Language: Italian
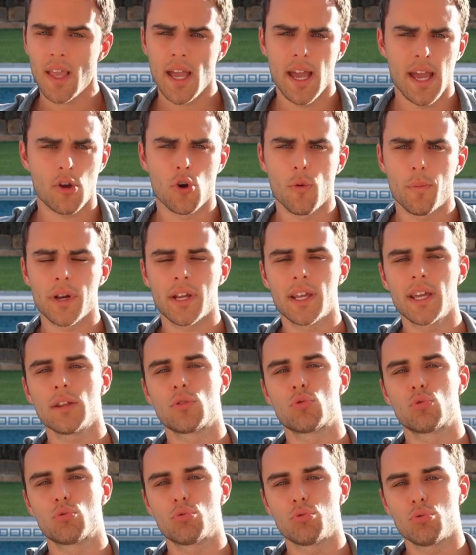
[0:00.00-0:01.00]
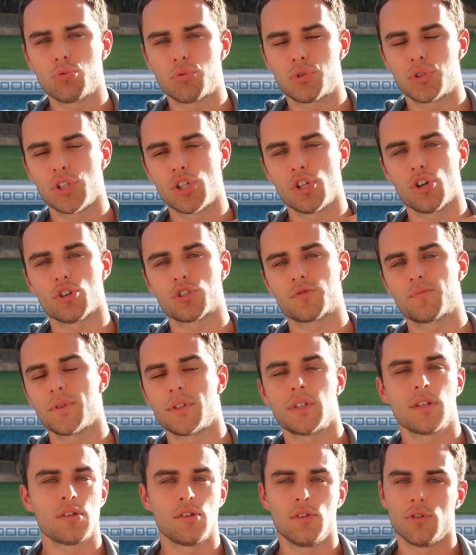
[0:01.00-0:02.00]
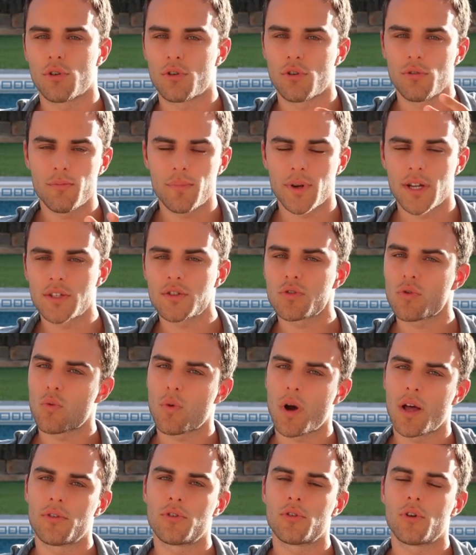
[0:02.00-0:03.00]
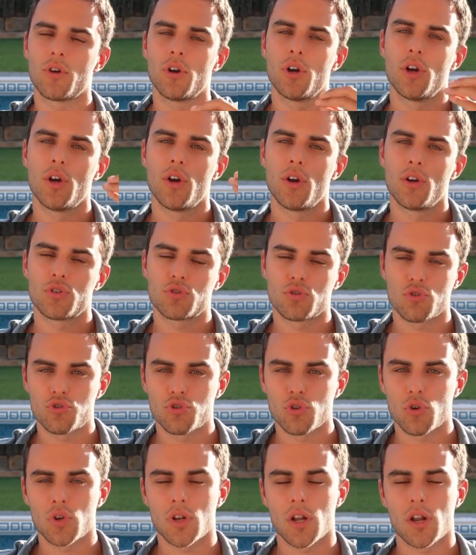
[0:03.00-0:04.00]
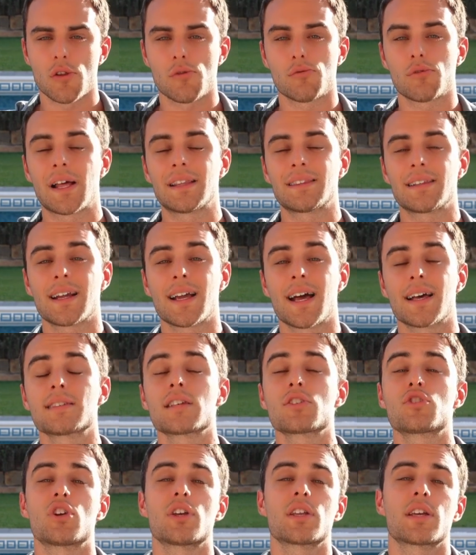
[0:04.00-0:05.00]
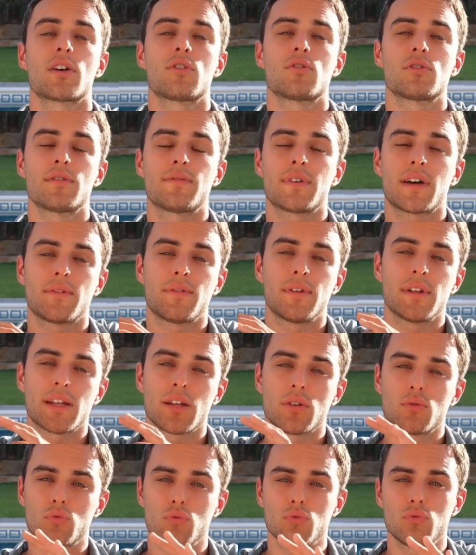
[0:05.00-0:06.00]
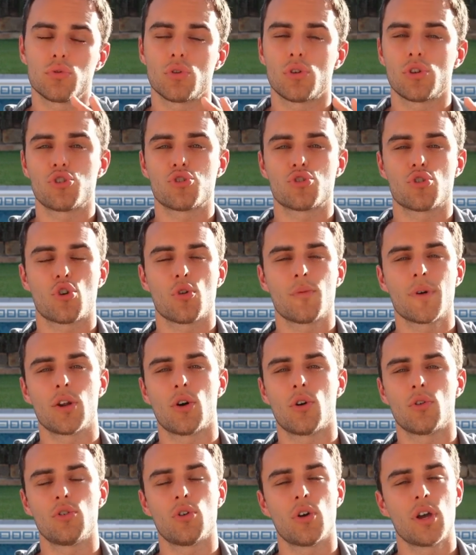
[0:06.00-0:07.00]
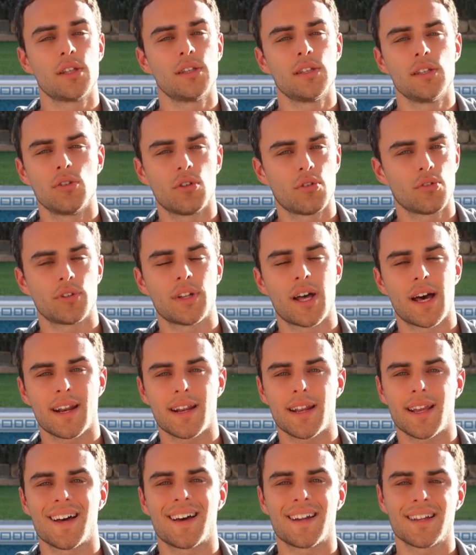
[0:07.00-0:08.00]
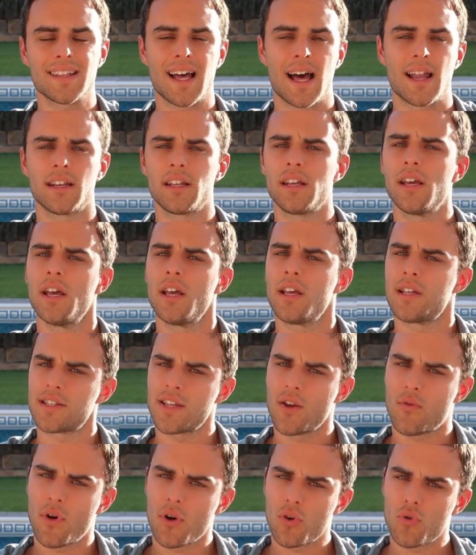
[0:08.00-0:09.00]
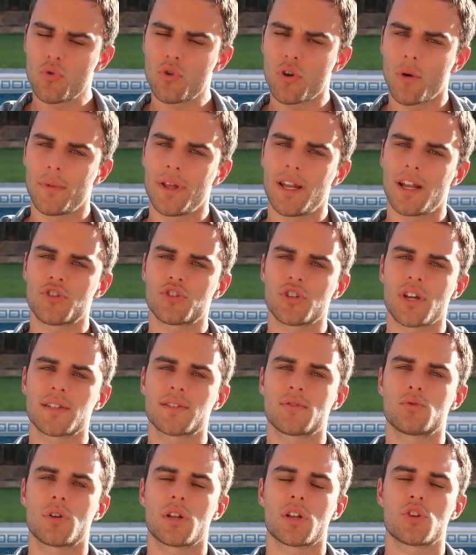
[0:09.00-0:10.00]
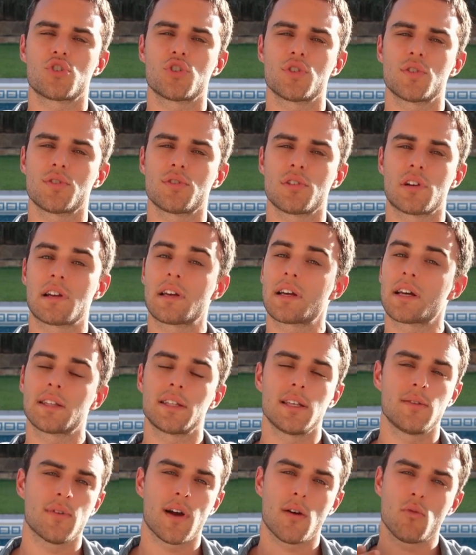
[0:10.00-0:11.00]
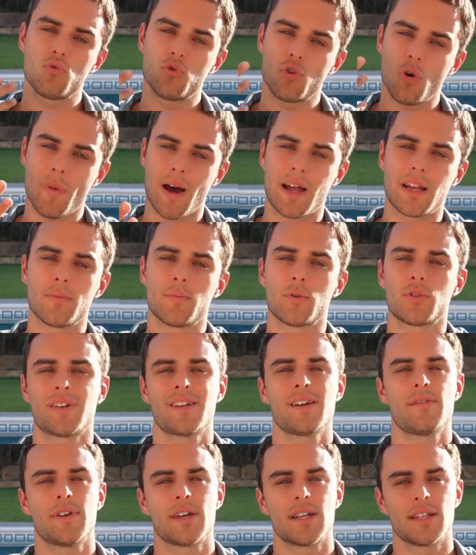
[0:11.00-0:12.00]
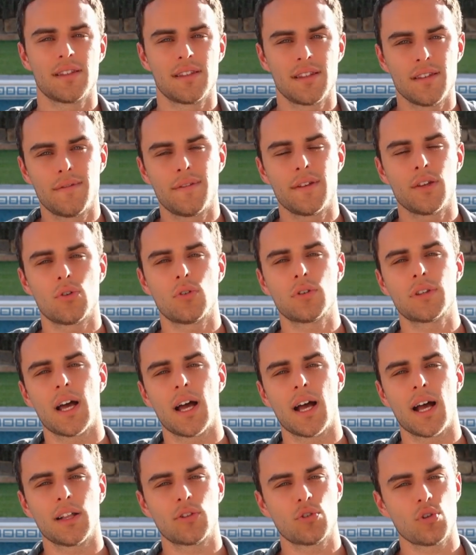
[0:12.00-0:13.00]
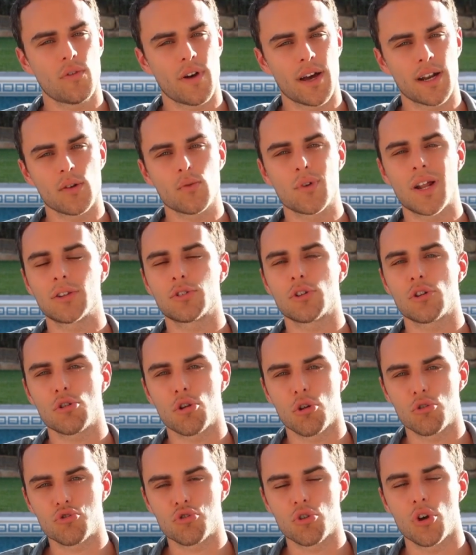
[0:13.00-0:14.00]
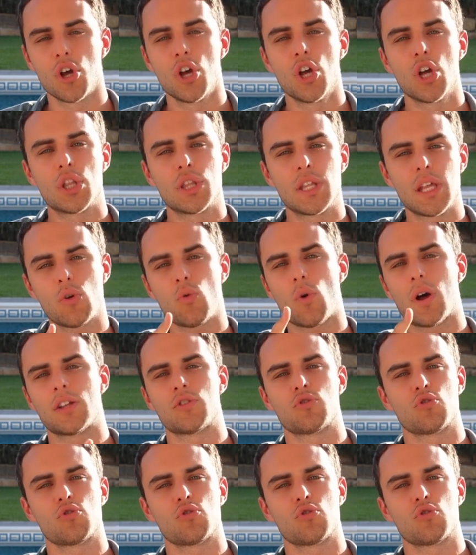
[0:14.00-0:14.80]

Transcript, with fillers: Ecco perché tutti gli ospiti, io compreso, quando soggiornano in un'altra casa cercano di far filare tutto liscio come l'olio e di non arrecare danni. Se qualcuno mi lasciasse una recensione negativa, un domani potrei avere difficoltà a trovare un altro alloggio nel quale